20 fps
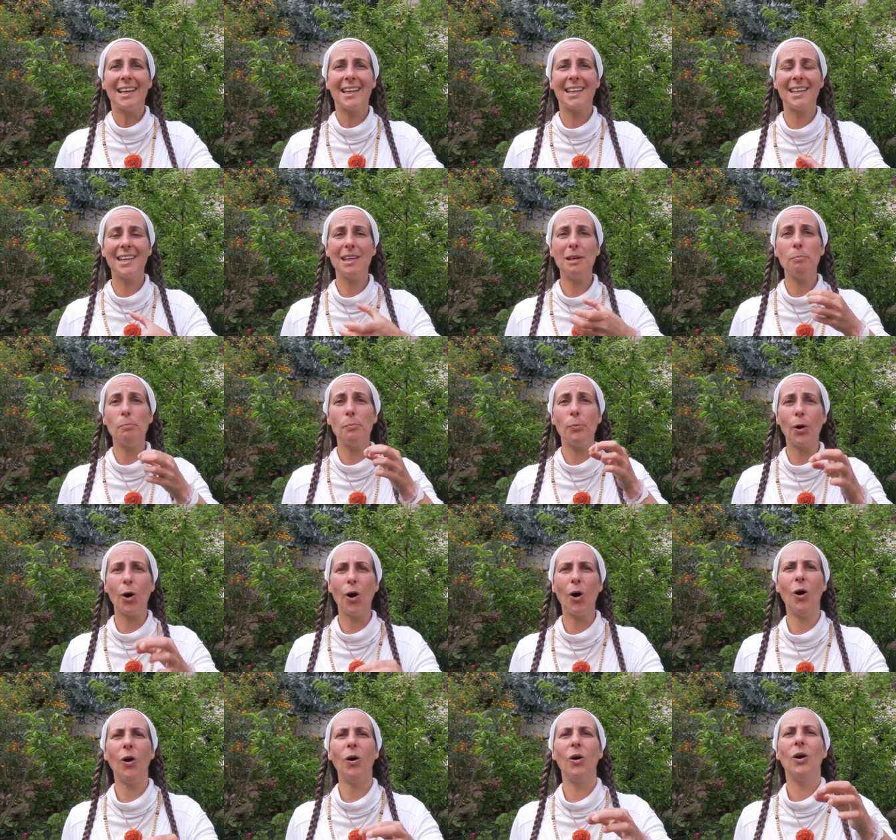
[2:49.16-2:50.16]
qui
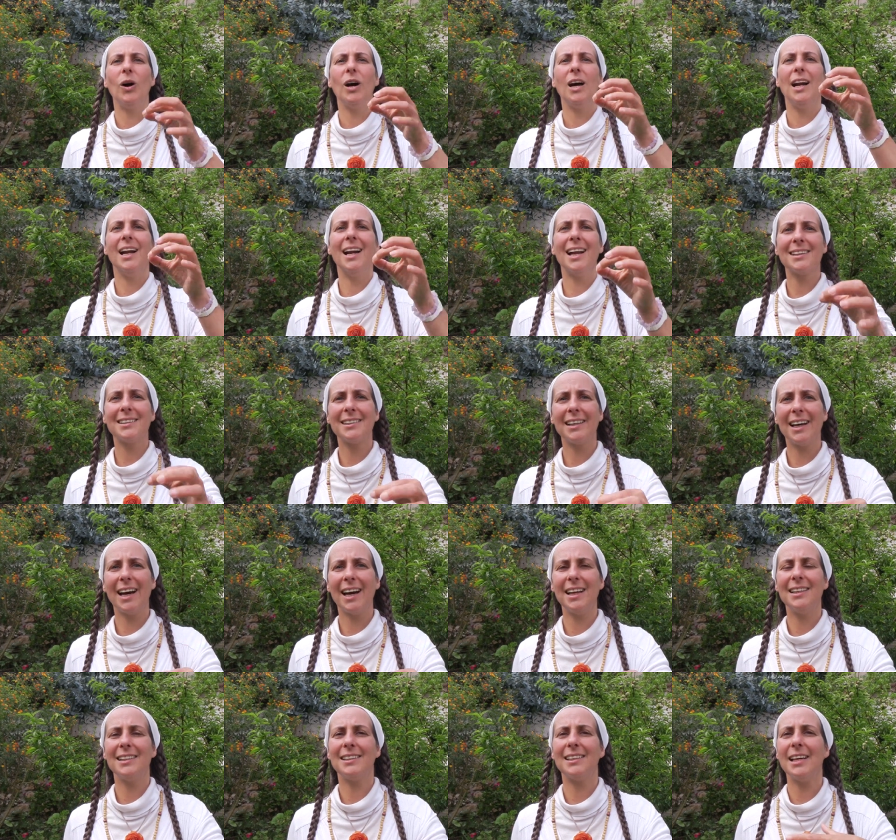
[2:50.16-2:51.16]
prend
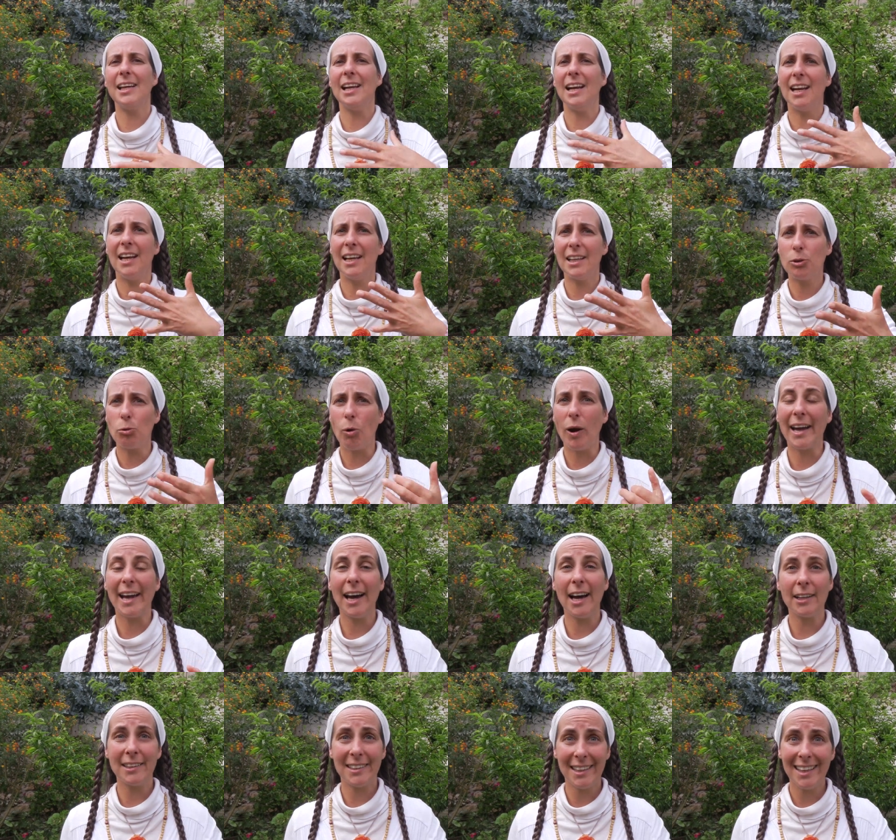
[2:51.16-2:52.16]
l'intégralité, les trois
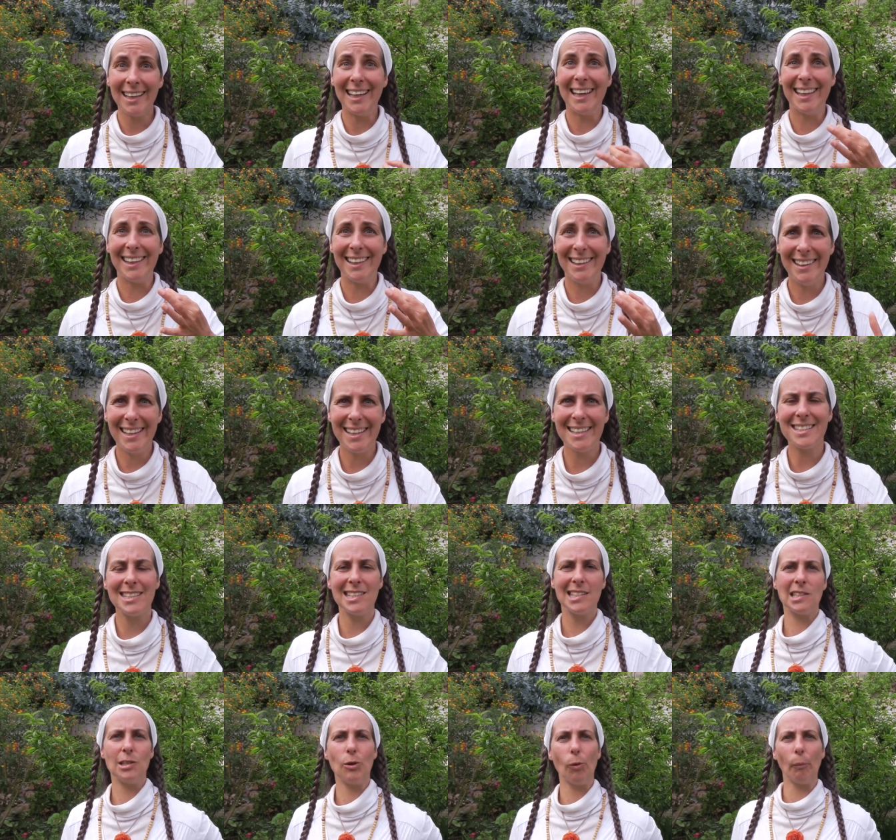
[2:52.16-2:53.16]
quarts des
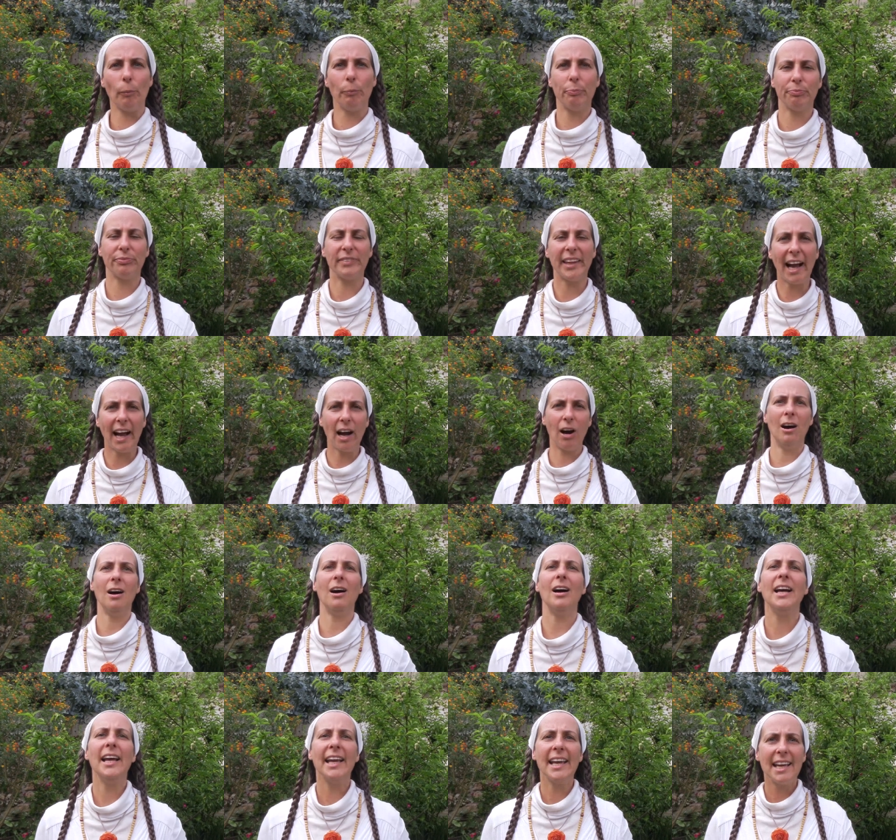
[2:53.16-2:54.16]
décisions.
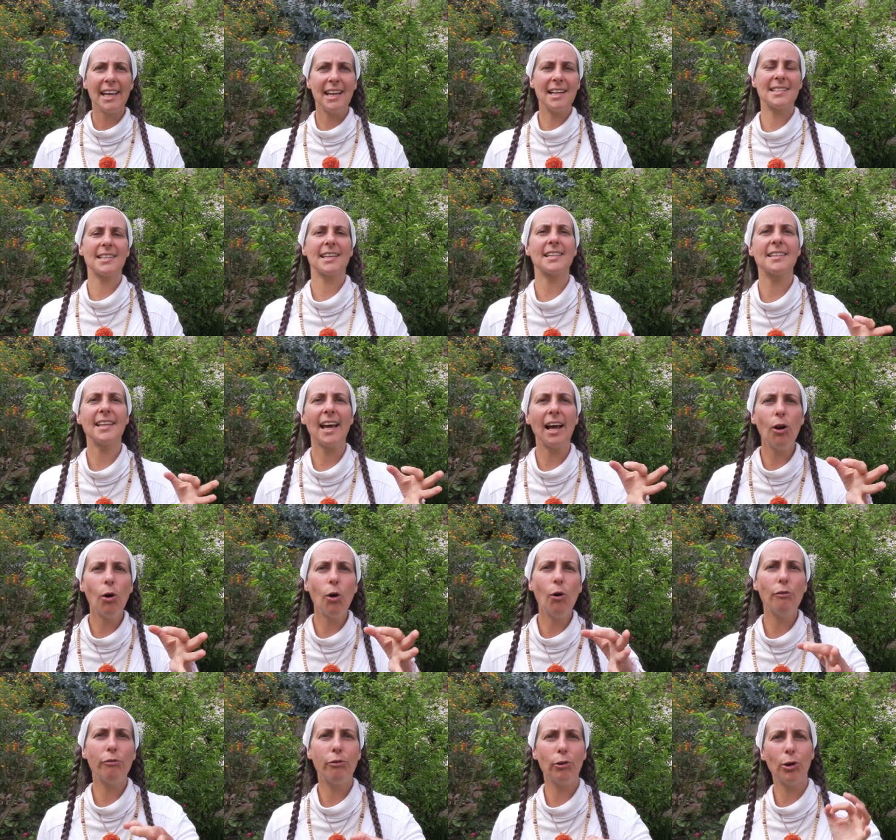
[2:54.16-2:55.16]
D'accord Il s'installe
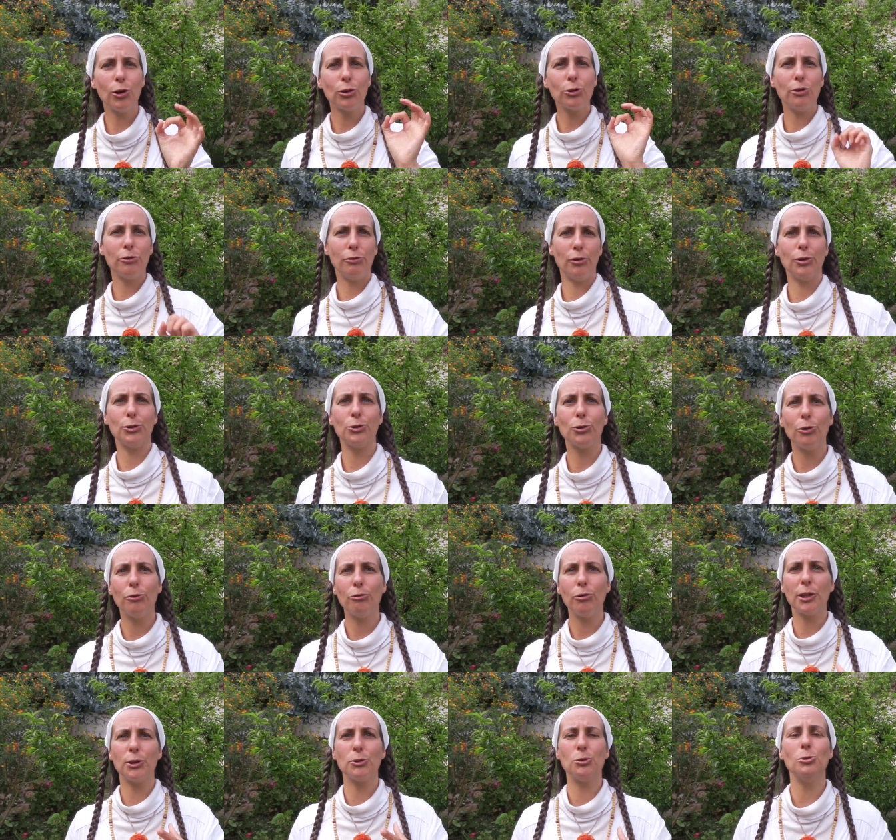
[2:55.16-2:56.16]
au volant de votre
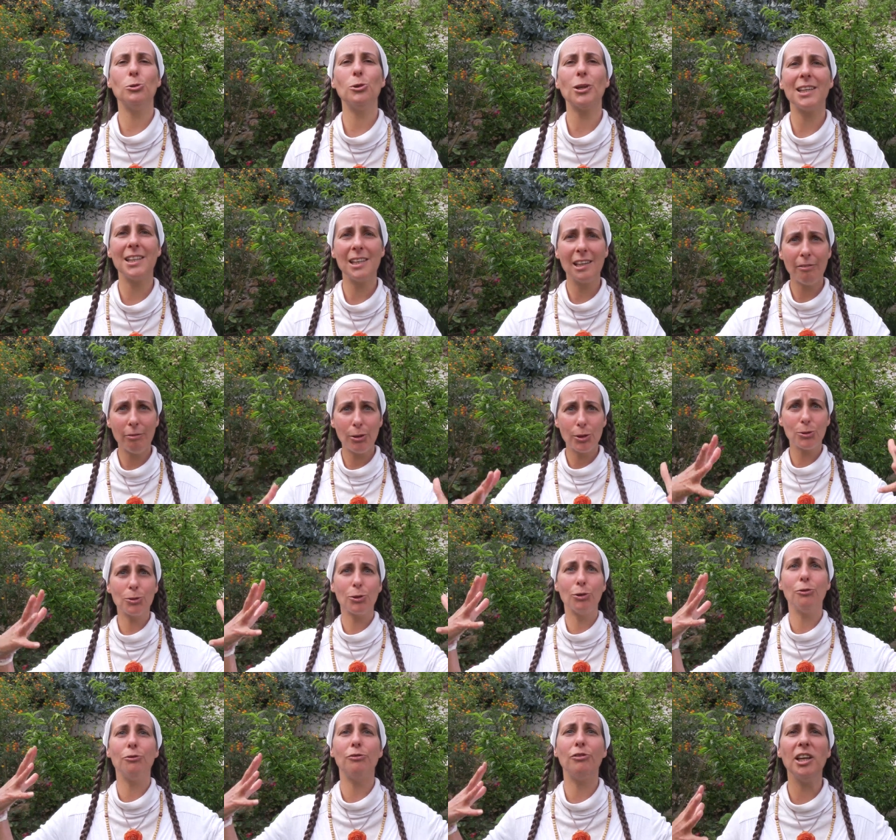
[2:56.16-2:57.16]
voiture qui est
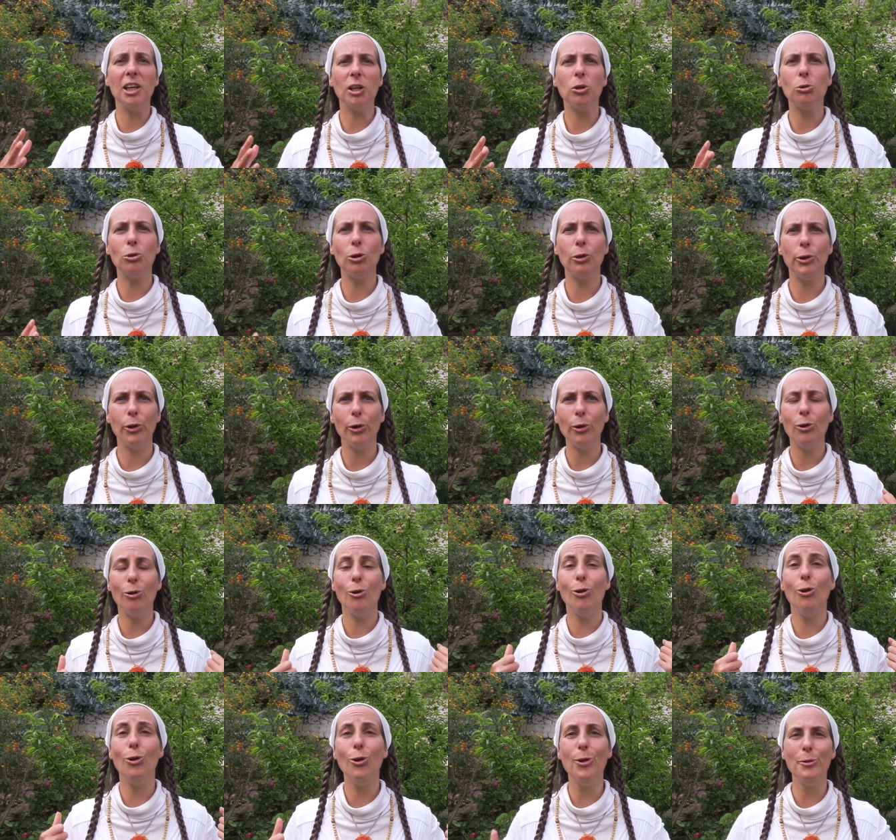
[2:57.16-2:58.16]
votre véhicule de
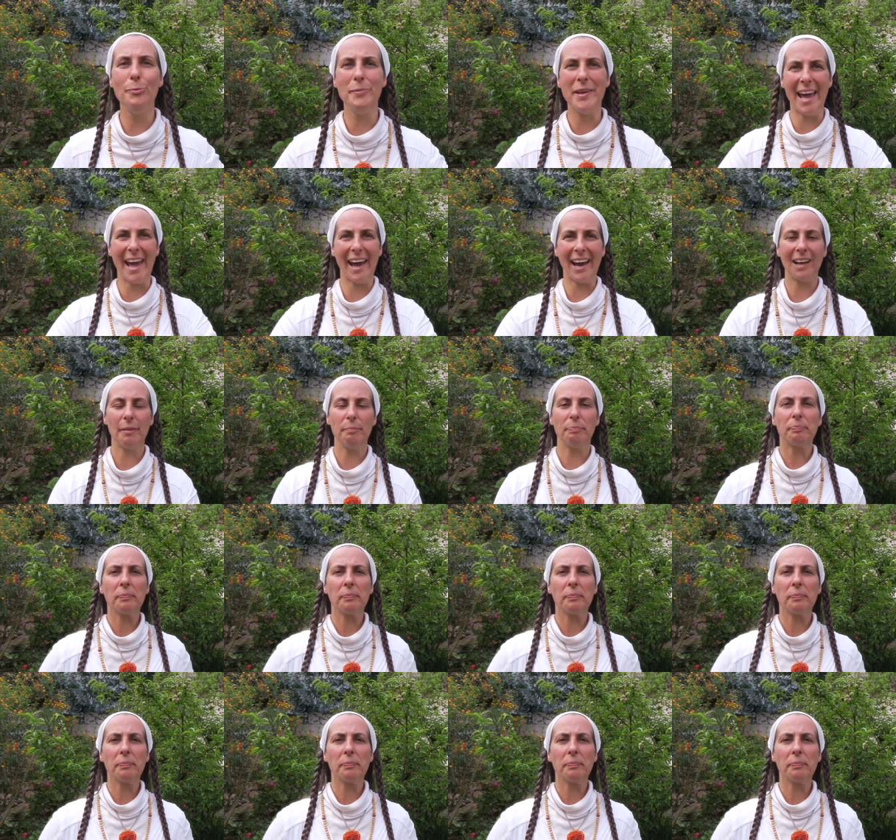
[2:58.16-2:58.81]
lumière.